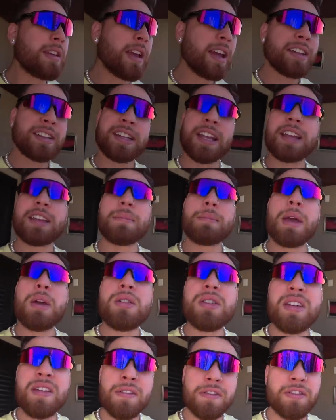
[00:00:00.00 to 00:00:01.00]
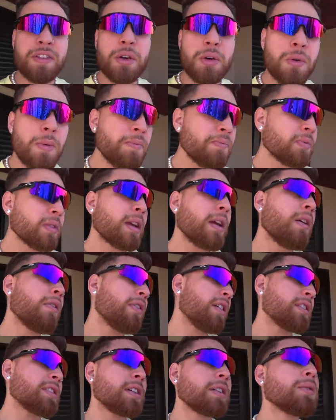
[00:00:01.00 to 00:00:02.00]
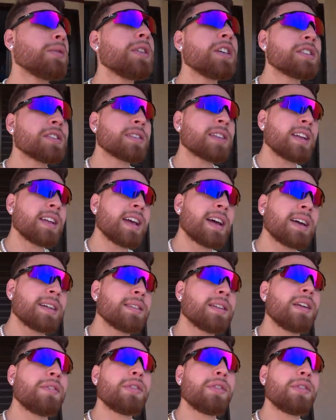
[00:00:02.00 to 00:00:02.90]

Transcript: E a Stake meio que viu eu fazendo isso, tá ligado?